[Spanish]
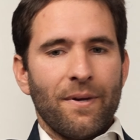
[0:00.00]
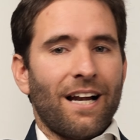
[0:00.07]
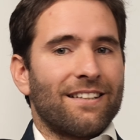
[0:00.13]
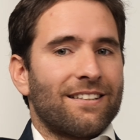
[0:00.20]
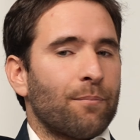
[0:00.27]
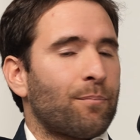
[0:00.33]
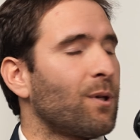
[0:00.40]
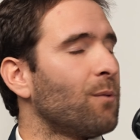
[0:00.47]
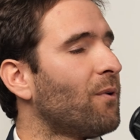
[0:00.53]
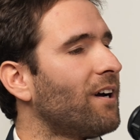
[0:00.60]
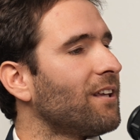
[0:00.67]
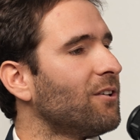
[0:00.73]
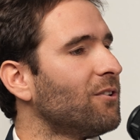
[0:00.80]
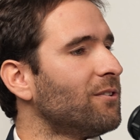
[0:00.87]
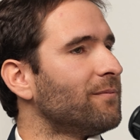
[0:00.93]
Mira, el séptimo
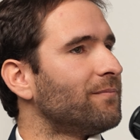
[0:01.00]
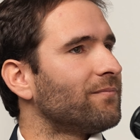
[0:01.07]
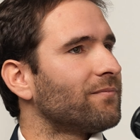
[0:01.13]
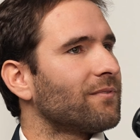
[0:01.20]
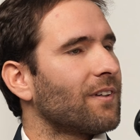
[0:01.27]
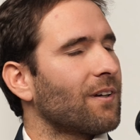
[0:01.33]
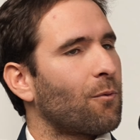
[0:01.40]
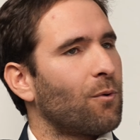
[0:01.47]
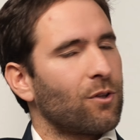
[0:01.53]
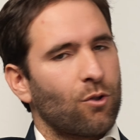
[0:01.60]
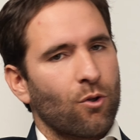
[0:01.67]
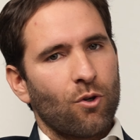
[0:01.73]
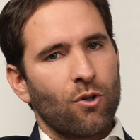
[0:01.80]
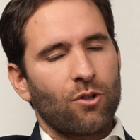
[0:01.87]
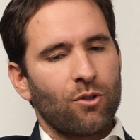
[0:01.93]
año,
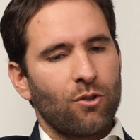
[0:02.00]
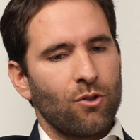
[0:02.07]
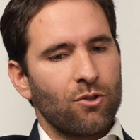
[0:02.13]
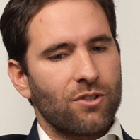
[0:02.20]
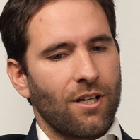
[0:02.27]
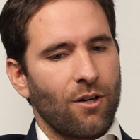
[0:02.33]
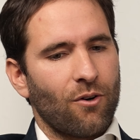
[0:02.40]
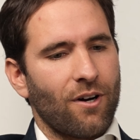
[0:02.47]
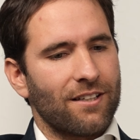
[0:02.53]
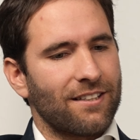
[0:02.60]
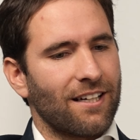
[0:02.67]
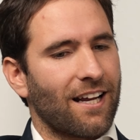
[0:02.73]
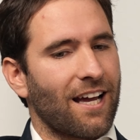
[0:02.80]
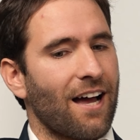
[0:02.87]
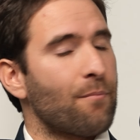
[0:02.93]
cuento corto, se nos
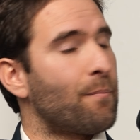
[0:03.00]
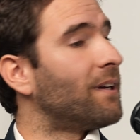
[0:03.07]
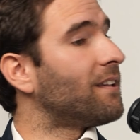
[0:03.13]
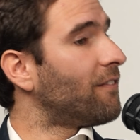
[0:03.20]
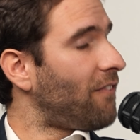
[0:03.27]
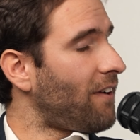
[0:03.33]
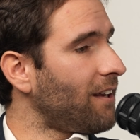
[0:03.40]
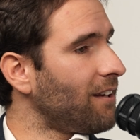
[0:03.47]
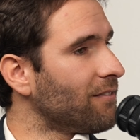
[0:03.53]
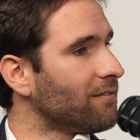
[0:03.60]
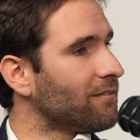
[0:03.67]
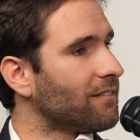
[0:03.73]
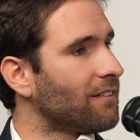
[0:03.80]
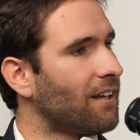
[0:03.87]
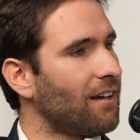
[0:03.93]
acerca Betterfly,
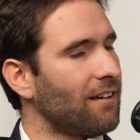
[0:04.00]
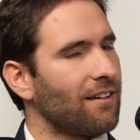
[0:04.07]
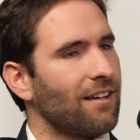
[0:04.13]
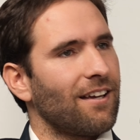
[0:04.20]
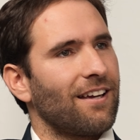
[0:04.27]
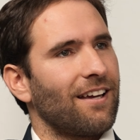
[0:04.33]
¿ya?